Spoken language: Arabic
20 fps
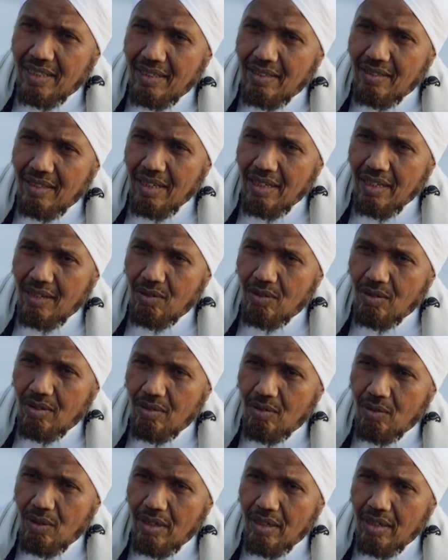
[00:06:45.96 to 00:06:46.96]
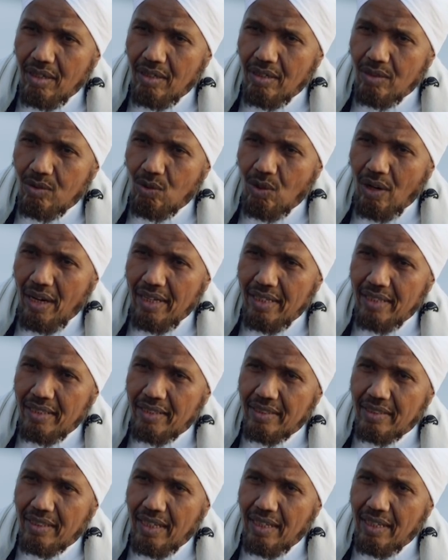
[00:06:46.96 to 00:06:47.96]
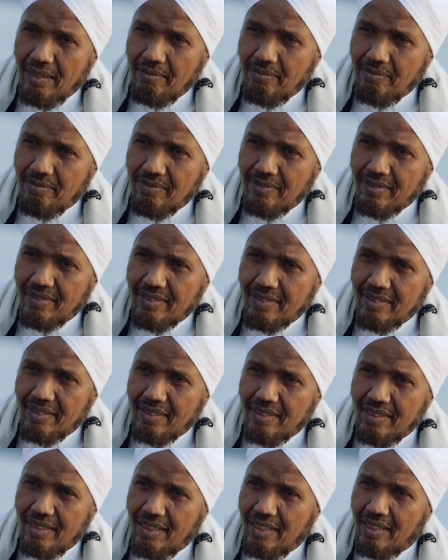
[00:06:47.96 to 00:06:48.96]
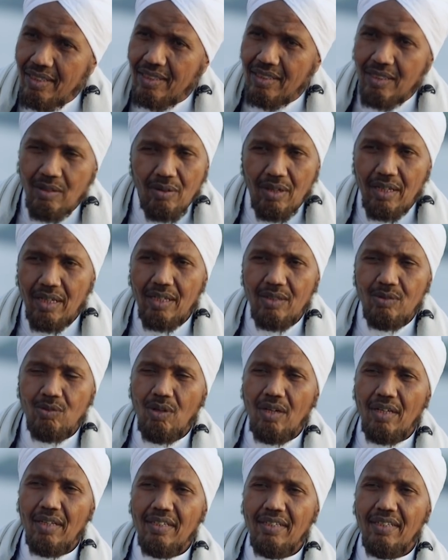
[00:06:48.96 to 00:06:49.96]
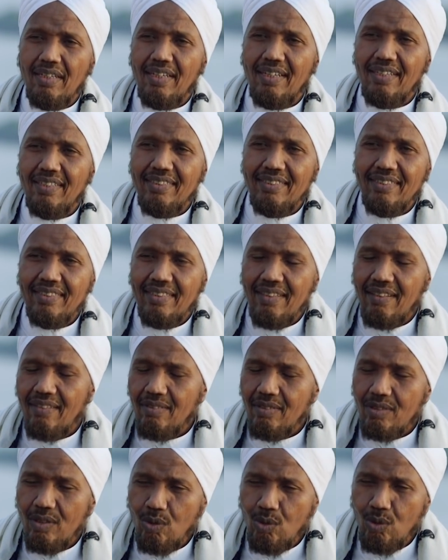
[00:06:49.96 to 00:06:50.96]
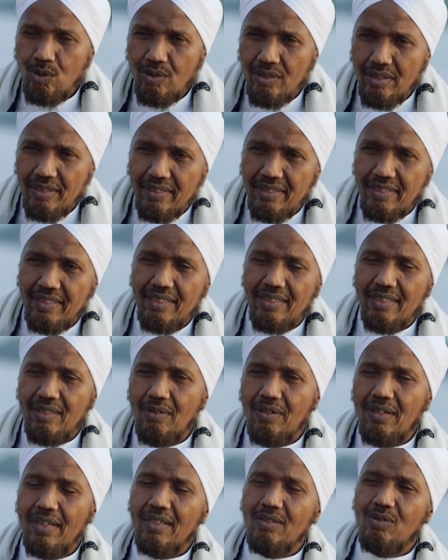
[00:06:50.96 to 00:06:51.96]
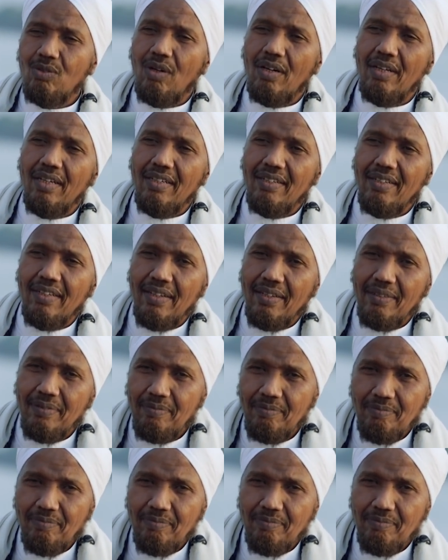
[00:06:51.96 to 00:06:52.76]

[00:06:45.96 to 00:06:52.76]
آه، ونوح عليه السلام إني توكلت على الله هود إني توكلت على الله